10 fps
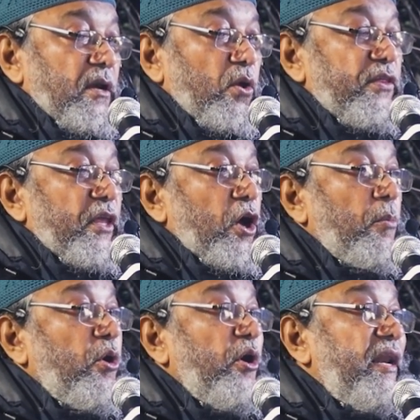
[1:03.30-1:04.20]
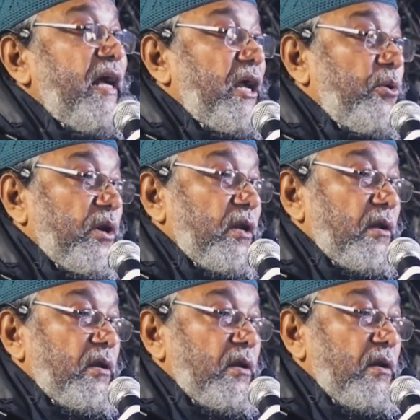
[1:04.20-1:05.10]
নৈতিক অবক্ষয়ের কারণ
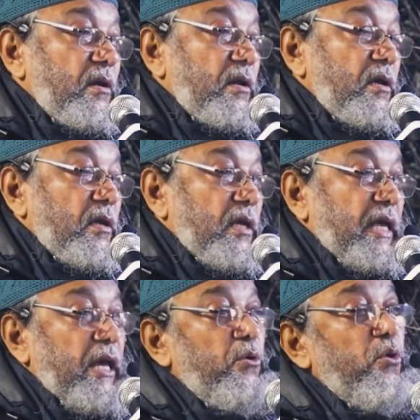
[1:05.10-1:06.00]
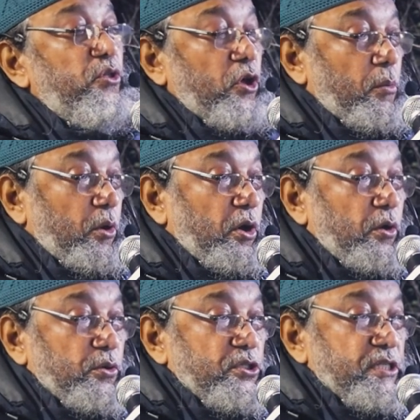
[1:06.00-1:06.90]
কেন নৈতিক
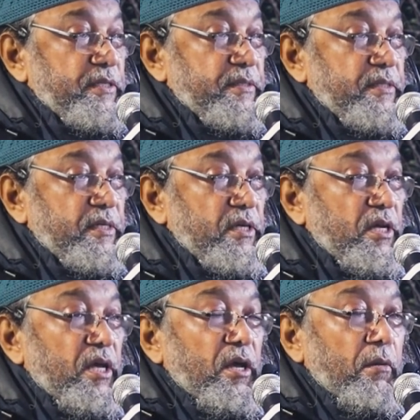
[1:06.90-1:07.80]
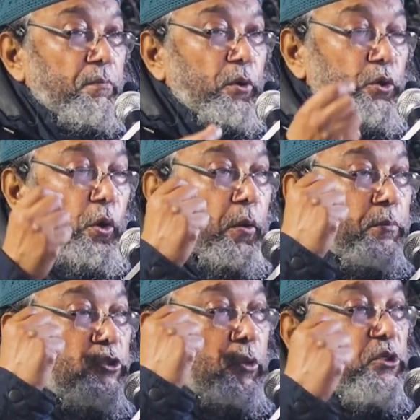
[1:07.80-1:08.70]
অবক্ষয় হচ্ছে প্রথম
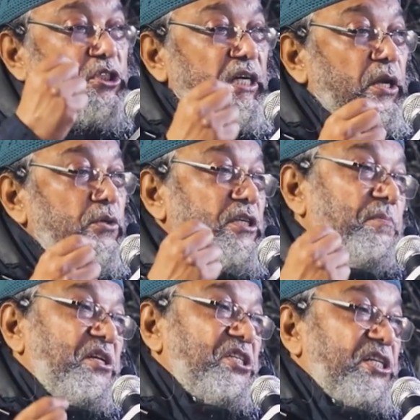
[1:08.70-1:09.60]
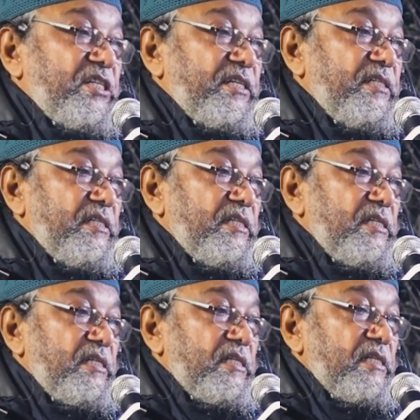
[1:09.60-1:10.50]
সমস্যাটা হচ্ছে বিশ্বাসী
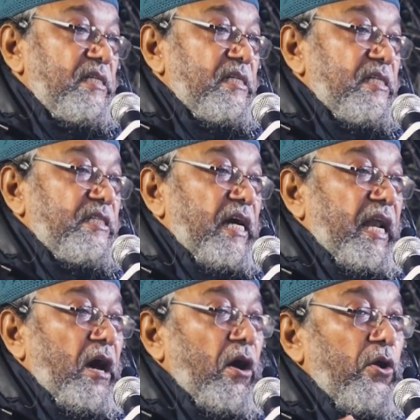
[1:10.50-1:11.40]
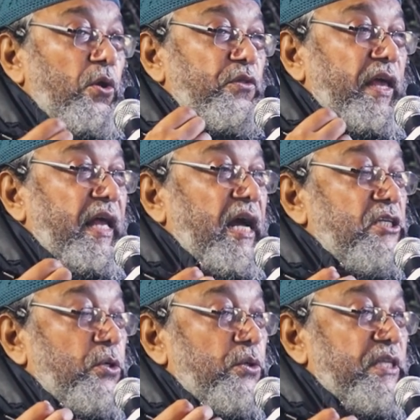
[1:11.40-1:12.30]
যারা অনৈতিক কাজ
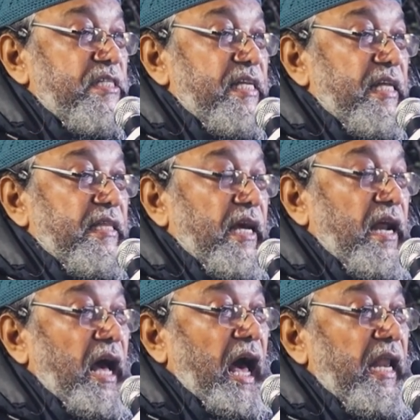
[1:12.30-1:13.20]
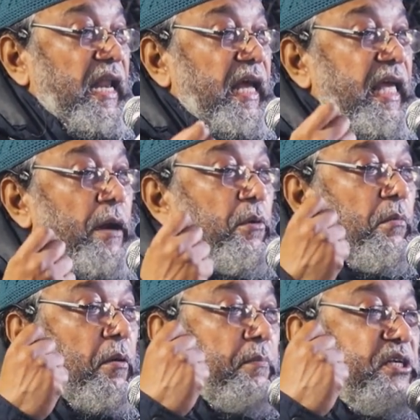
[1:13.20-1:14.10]
করতেছে তারা আল্লাহকে
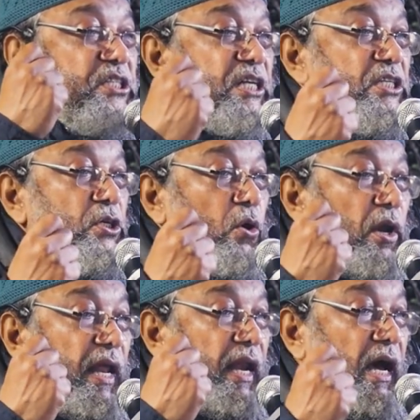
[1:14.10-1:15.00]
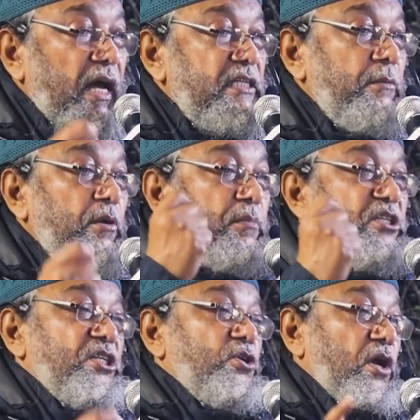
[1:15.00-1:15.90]
এমনভাবে বিশ্বাস করে না যেমন
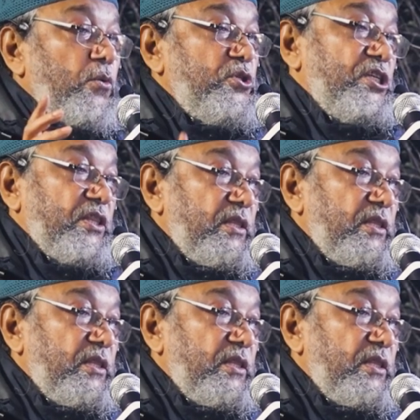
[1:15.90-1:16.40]
বিশ্বাস করা উচিত